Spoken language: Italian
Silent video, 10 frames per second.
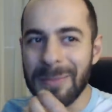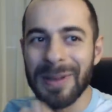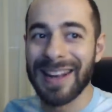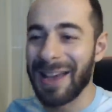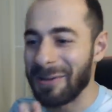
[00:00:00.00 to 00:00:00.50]

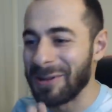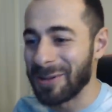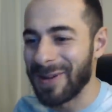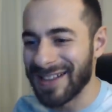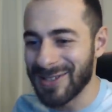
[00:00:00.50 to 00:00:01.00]
perché a
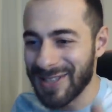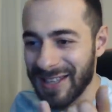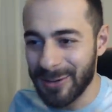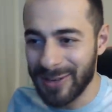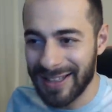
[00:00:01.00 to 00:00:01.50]
quanto pare sono
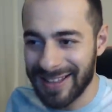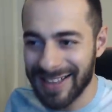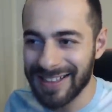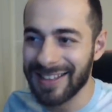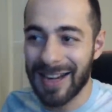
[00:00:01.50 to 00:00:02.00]
stati
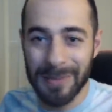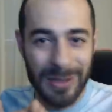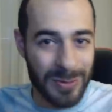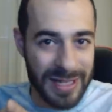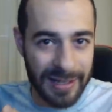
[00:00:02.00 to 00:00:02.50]
contattati
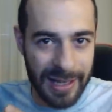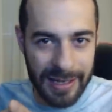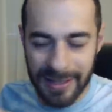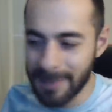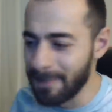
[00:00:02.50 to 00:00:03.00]
tramite un
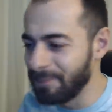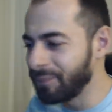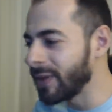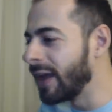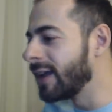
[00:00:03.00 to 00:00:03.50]

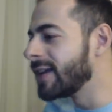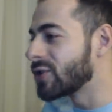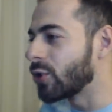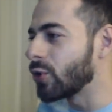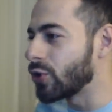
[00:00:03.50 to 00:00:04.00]
satellite.
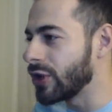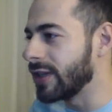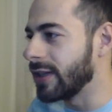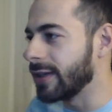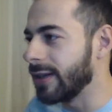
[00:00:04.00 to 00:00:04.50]
Sono
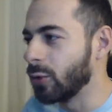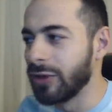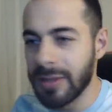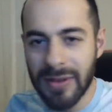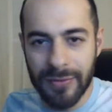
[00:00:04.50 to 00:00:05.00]
riusciti le
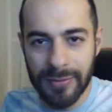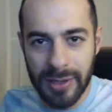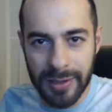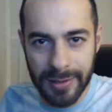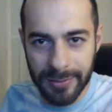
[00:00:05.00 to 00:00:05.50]
ultime,
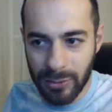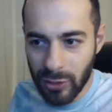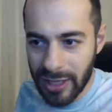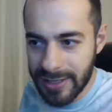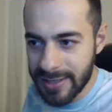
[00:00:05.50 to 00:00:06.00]
eh,
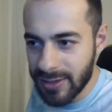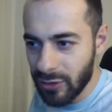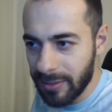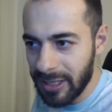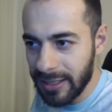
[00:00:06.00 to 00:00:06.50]

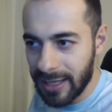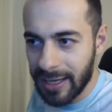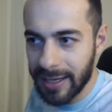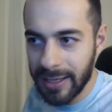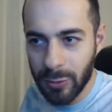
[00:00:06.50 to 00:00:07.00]
l'organizzazione
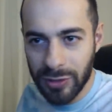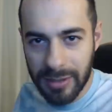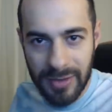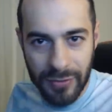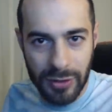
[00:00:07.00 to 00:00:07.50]
militare, le
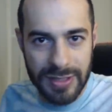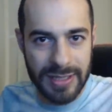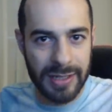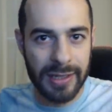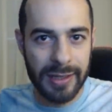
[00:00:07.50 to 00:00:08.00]
ultime
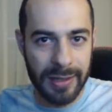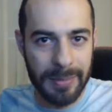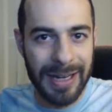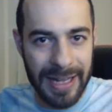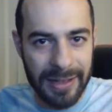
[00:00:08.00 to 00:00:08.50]
forze
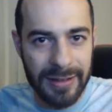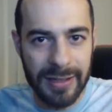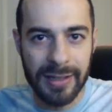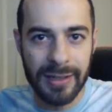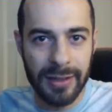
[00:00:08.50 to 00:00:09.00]

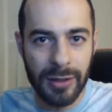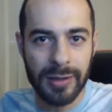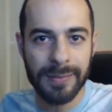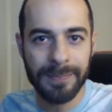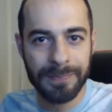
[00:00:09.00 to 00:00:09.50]
rimanenti in
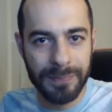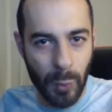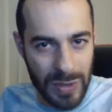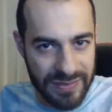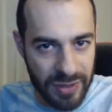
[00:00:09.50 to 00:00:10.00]
eh,
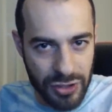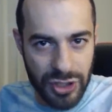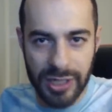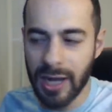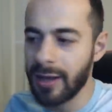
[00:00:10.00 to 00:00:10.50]
West
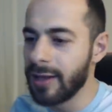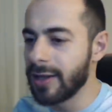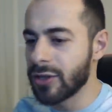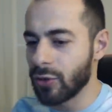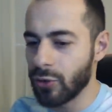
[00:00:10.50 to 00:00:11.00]
Virginia,
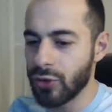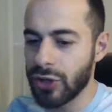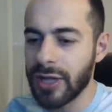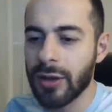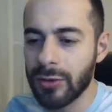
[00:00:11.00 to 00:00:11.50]
sono riusciti a